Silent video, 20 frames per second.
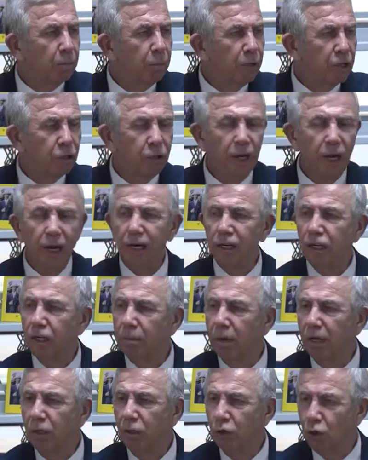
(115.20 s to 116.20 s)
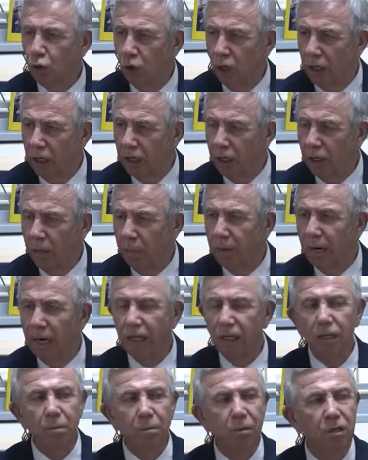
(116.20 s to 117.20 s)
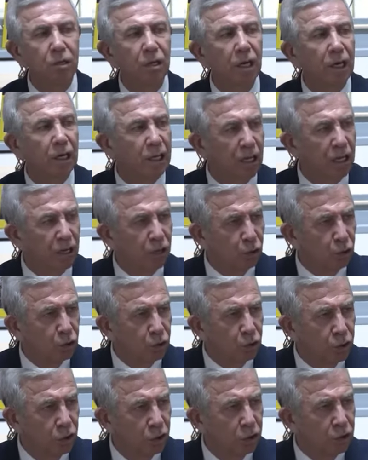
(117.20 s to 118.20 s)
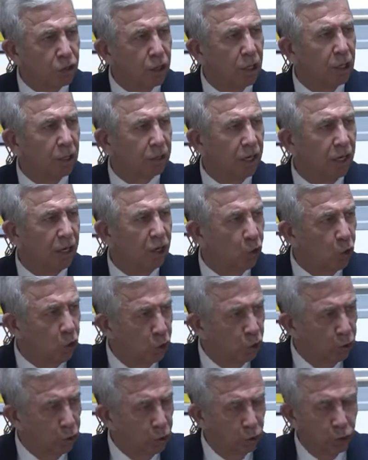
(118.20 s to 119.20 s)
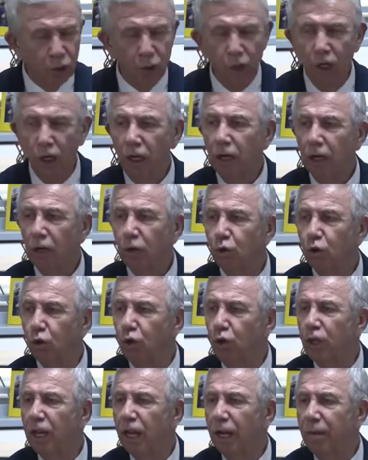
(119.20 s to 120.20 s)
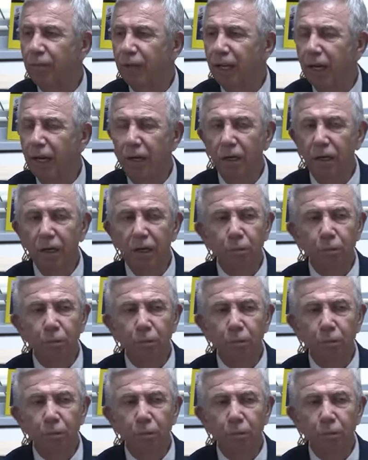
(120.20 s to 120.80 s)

Biz her zaman söyledik, partimiz aday gösterirse aday oluruz. Gündemde